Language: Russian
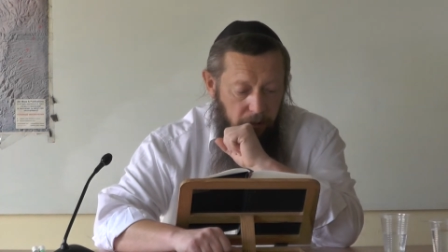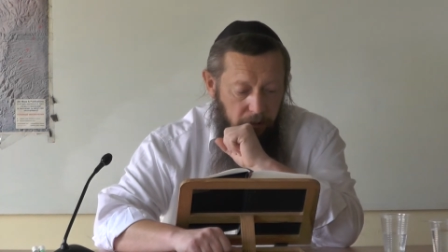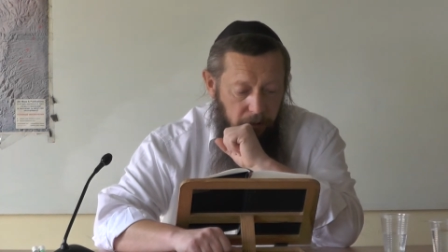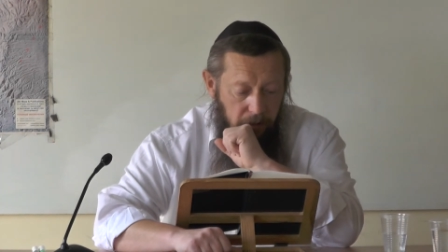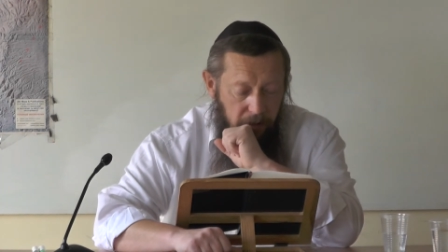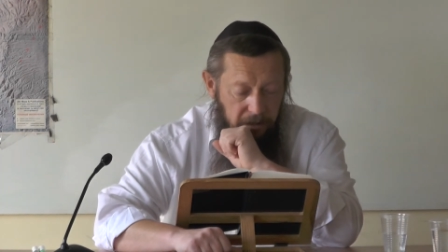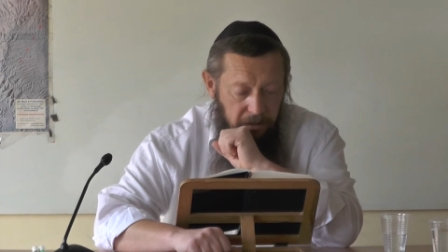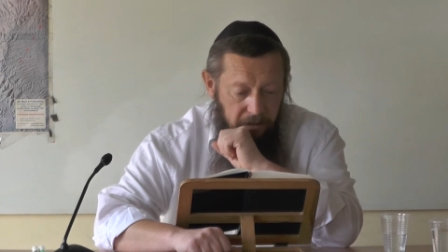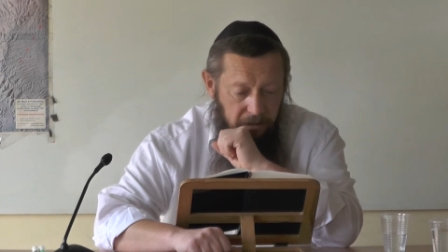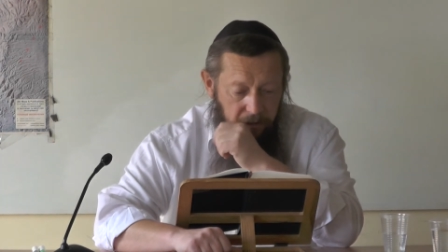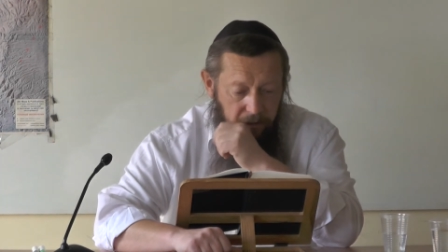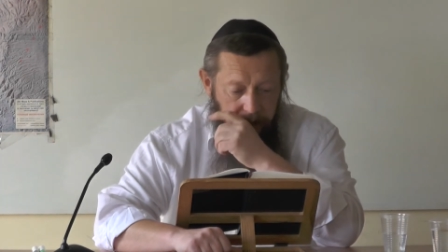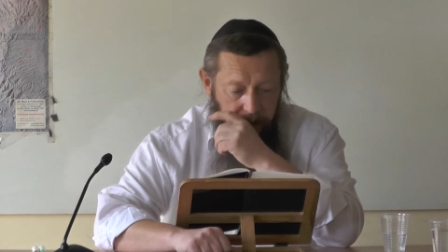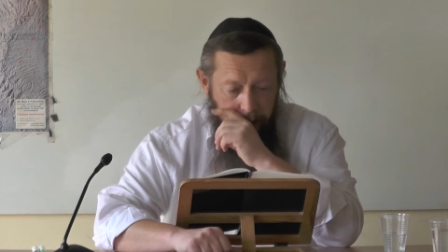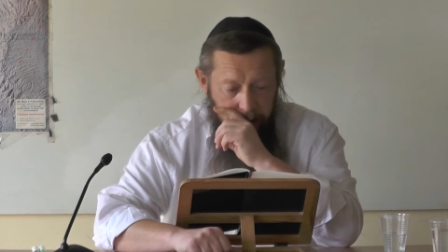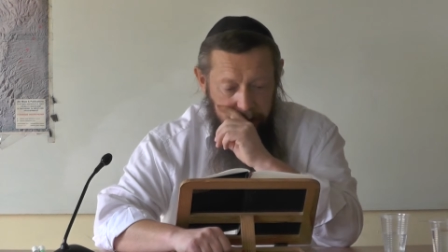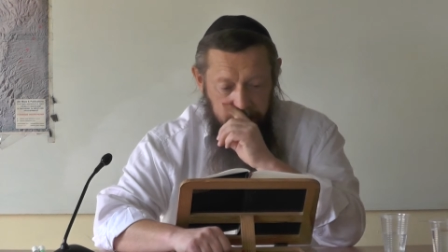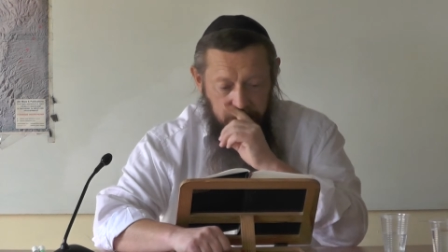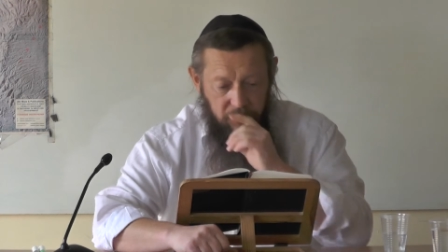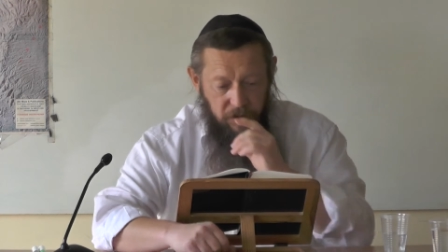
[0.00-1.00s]
Это,
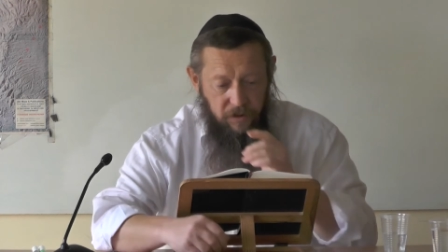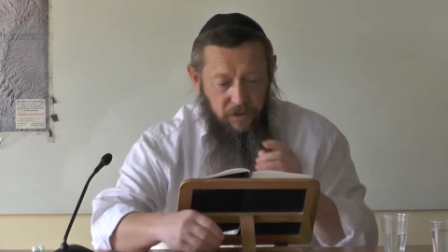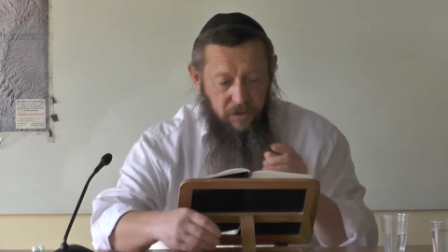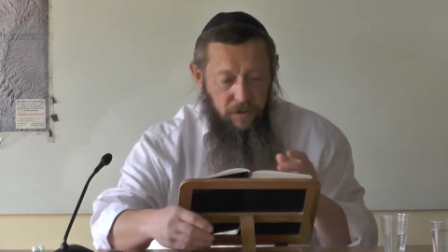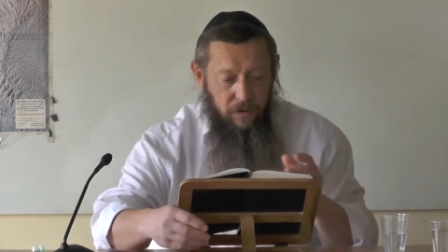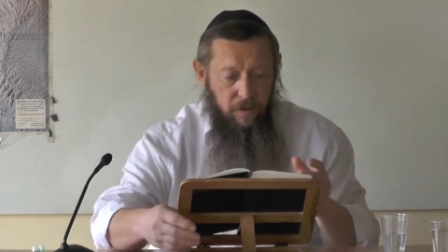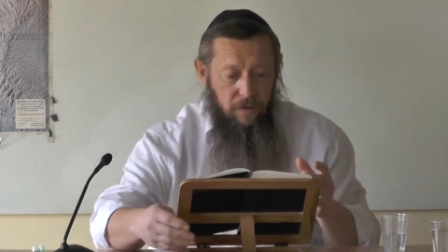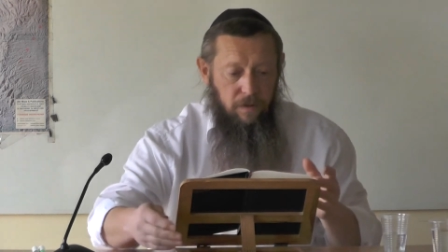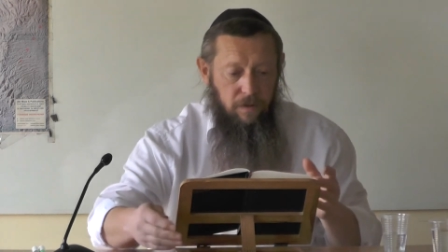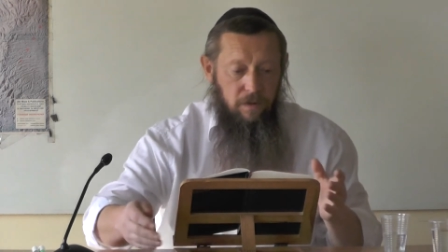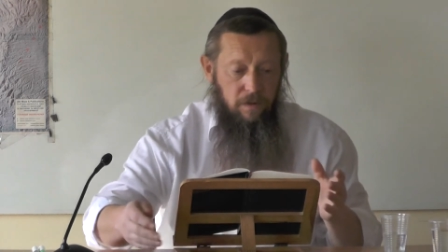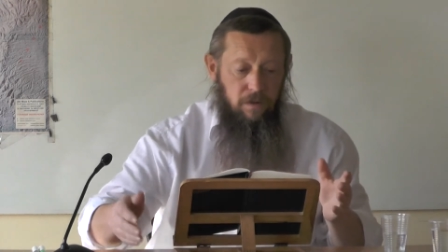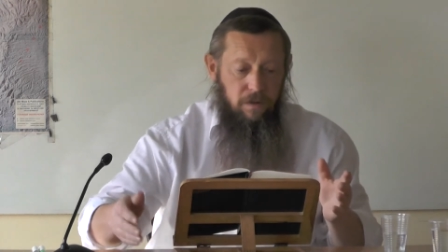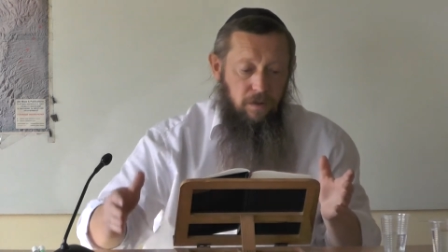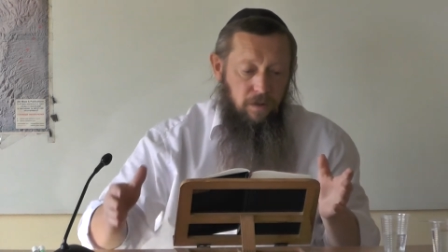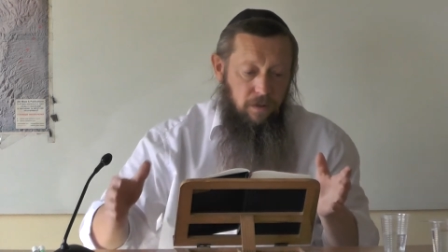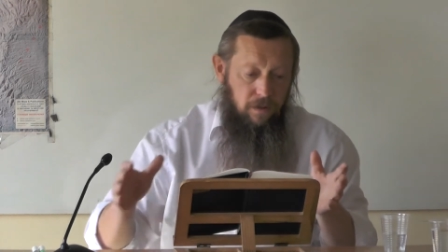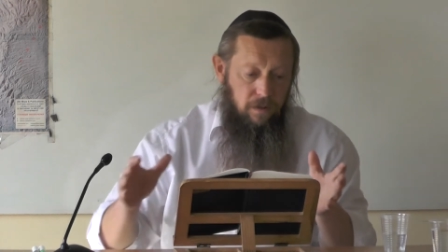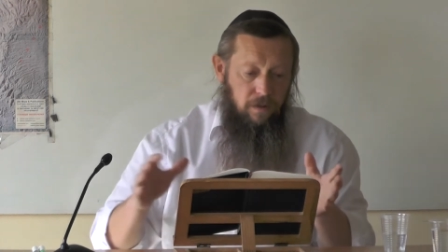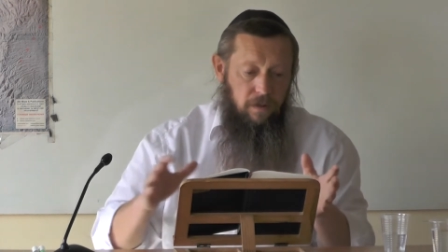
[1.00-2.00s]
кстати, э,
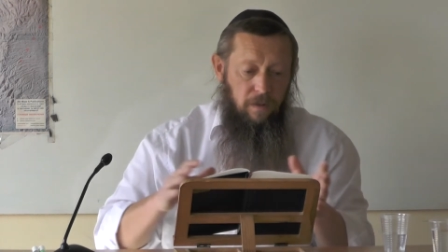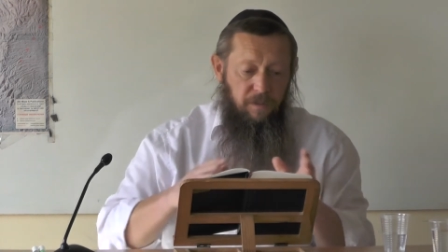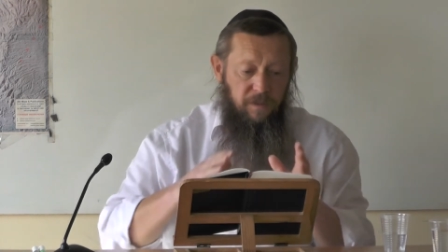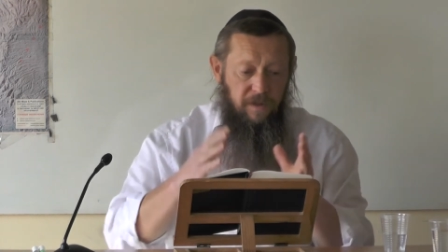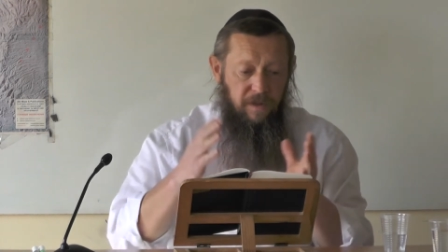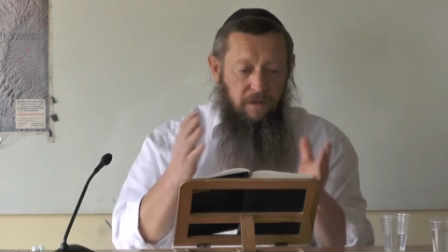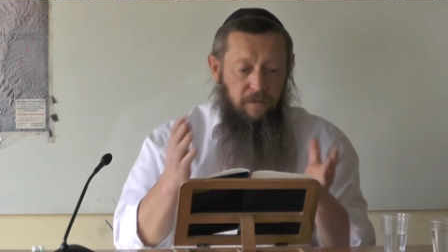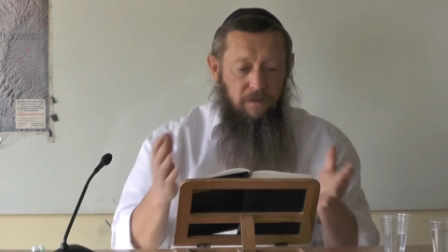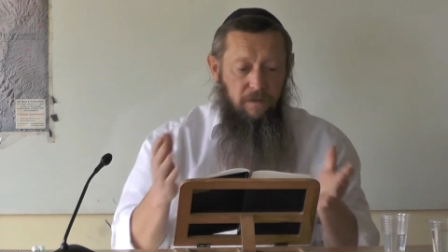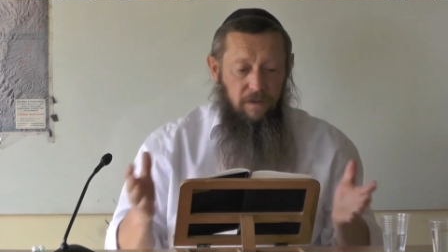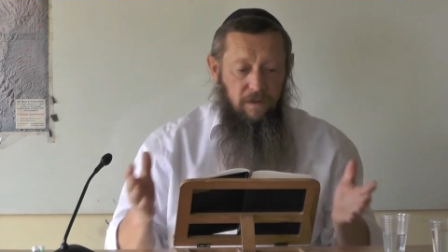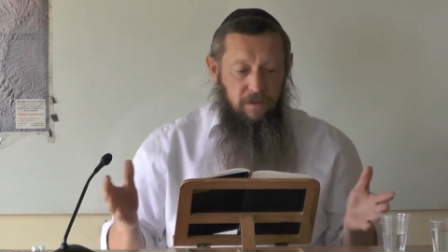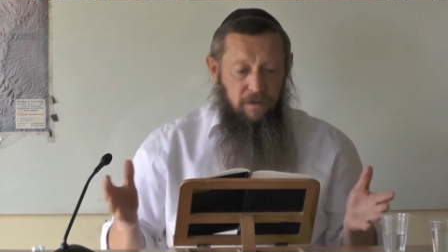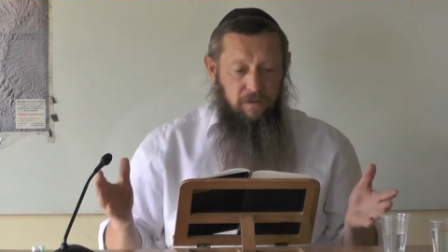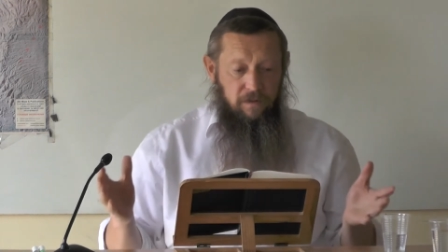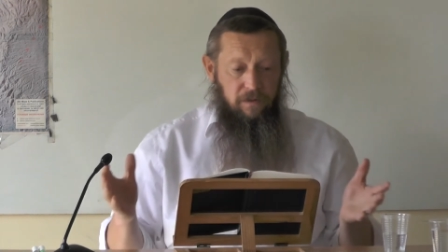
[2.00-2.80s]
первое,